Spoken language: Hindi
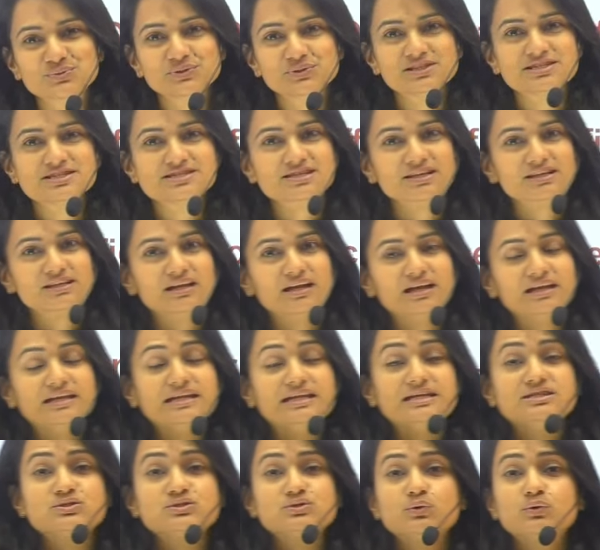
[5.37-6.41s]
सकलानी
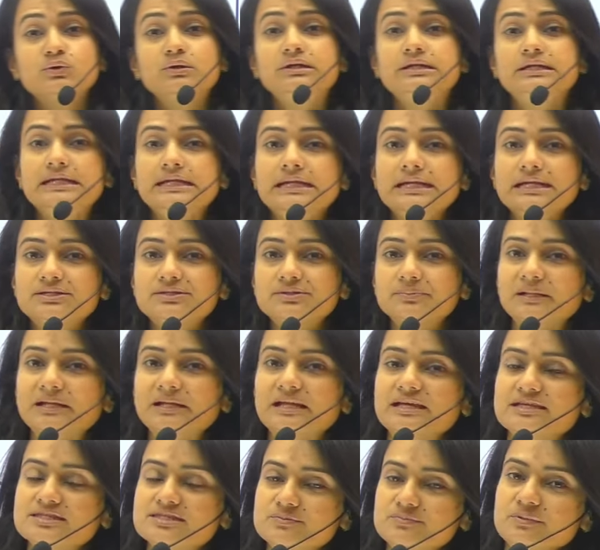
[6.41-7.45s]
सो डी ट्रिपल
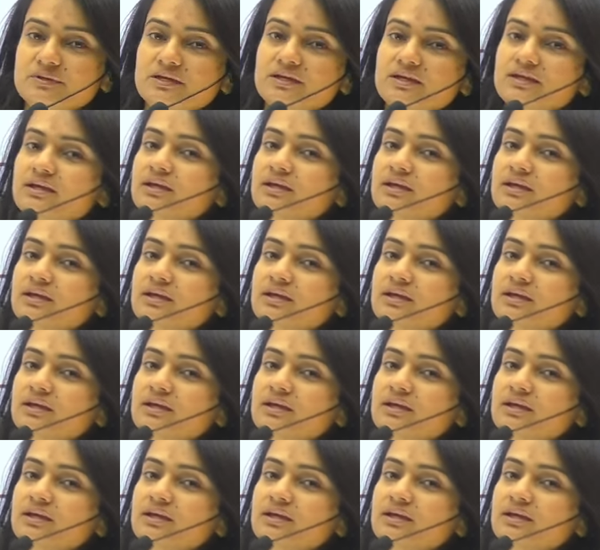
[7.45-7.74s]
एस पी